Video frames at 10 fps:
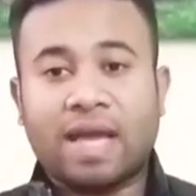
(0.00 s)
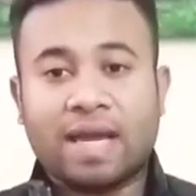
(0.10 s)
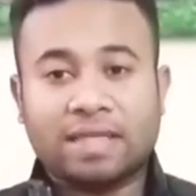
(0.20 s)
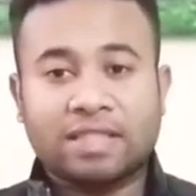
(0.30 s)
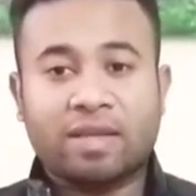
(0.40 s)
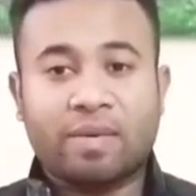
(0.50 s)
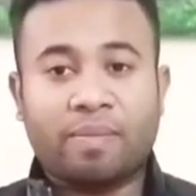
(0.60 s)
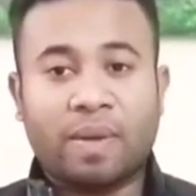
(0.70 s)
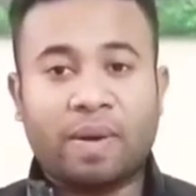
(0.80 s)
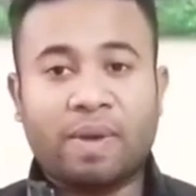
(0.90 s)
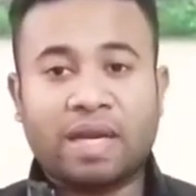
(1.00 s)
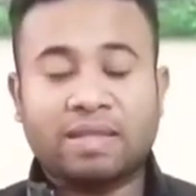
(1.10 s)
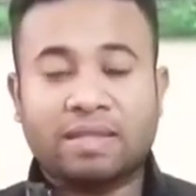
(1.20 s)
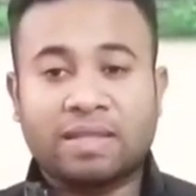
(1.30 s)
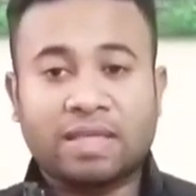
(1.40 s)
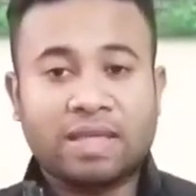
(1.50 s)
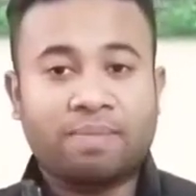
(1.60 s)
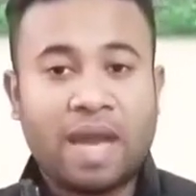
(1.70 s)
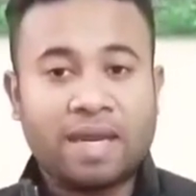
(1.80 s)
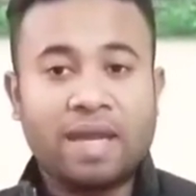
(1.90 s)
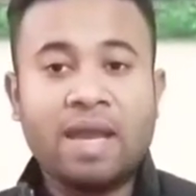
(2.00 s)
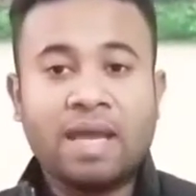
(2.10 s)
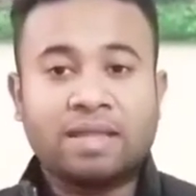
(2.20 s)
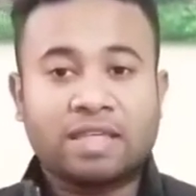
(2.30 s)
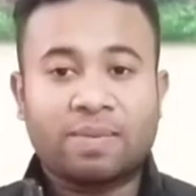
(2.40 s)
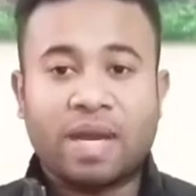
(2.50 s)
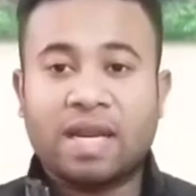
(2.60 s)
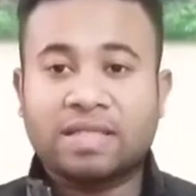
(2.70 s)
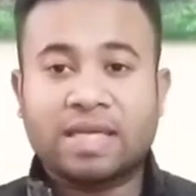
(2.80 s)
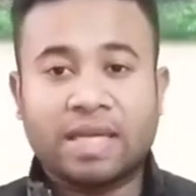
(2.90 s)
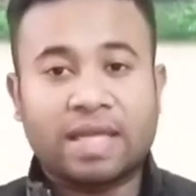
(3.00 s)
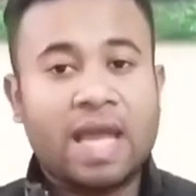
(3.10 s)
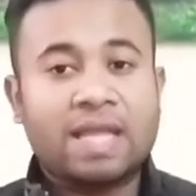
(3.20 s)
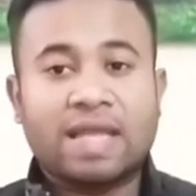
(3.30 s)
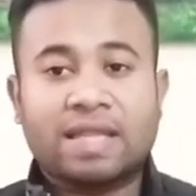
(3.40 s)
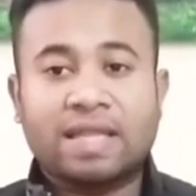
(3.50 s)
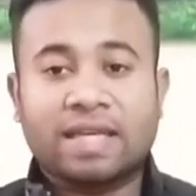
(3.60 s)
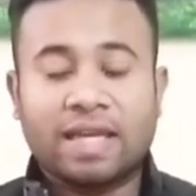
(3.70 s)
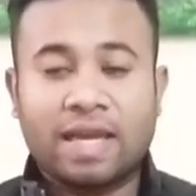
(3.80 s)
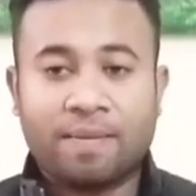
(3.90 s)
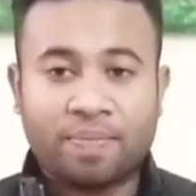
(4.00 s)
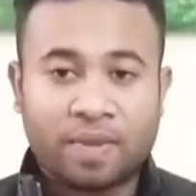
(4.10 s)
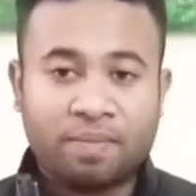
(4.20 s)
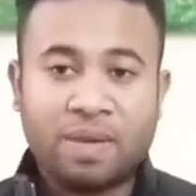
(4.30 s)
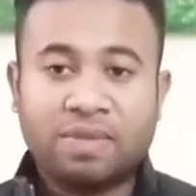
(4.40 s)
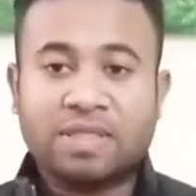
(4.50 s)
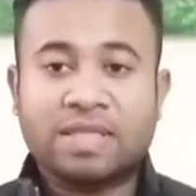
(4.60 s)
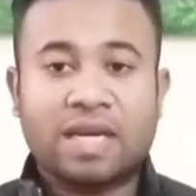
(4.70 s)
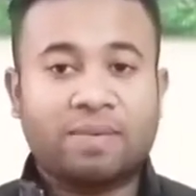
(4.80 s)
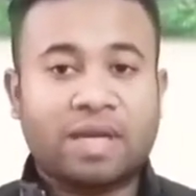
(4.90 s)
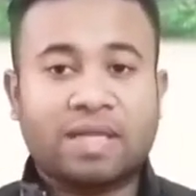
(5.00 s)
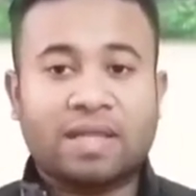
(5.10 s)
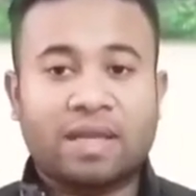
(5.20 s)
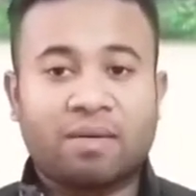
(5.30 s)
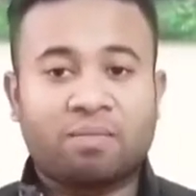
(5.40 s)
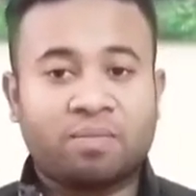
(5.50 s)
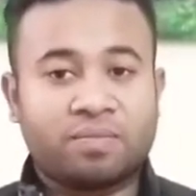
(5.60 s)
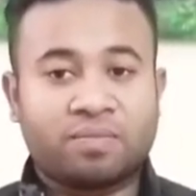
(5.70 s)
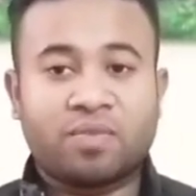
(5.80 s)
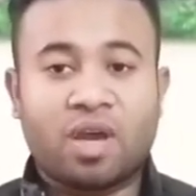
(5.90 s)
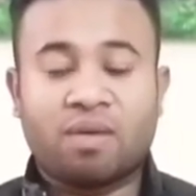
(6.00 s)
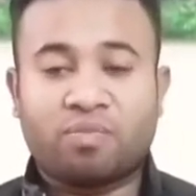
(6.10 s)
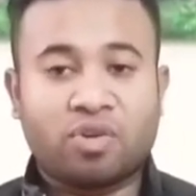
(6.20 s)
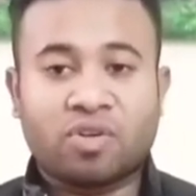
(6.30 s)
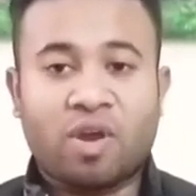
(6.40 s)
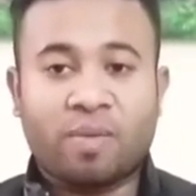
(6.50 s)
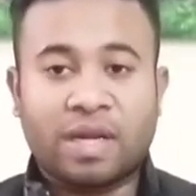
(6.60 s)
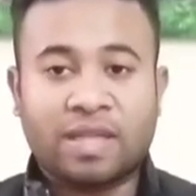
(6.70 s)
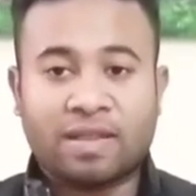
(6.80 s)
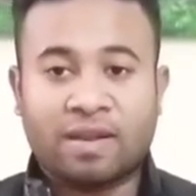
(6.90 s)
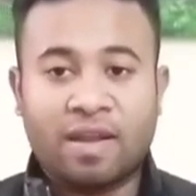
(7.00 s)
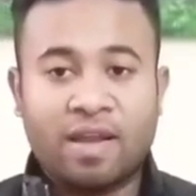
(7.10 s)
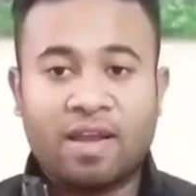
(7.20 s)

থাকার চিন্তা ভাবনা বা বাংলাদেশের বাইরে দেশে ফেরার ইচ্ছা নেই তাদেরকে বিএমডিসি সার্টিফিকেট তাদের প্রয়োজন হবে না তাদের